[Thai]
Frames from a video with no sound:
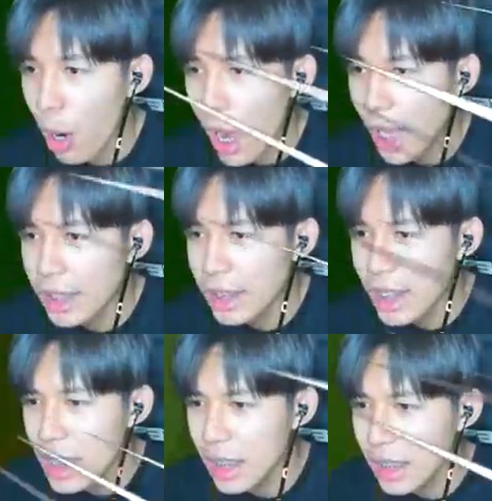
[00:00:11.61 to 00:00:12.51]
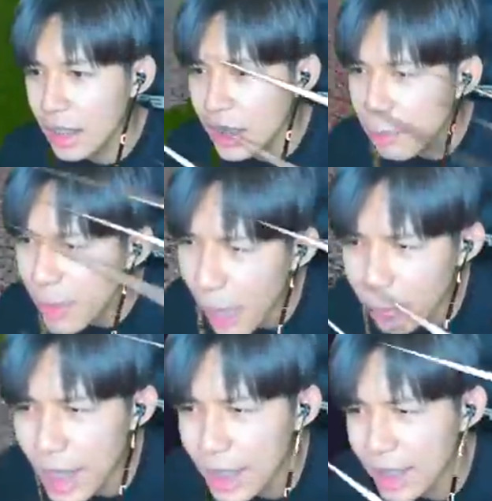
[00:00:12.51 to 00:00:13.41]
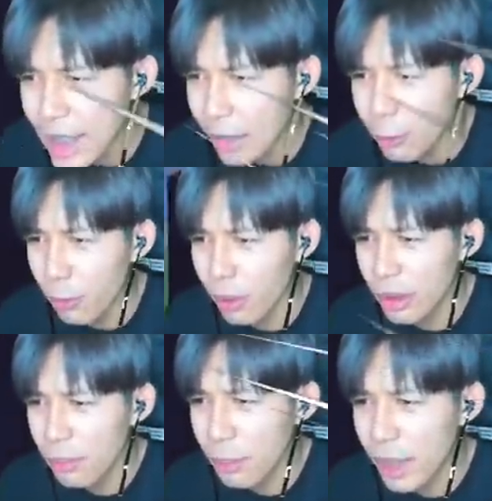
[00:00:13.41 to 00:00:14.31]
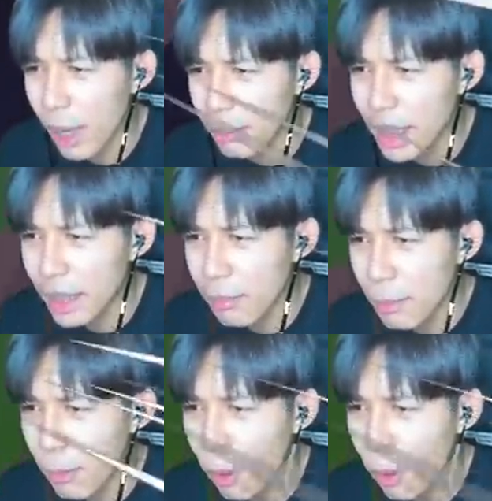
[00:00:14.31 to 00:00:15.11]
ไอ้สื่อหรือที่เพิ่งอัปเดตอันนี้ทุกคนนี่มันเพิ่งอัปเดตก็มีโปรมา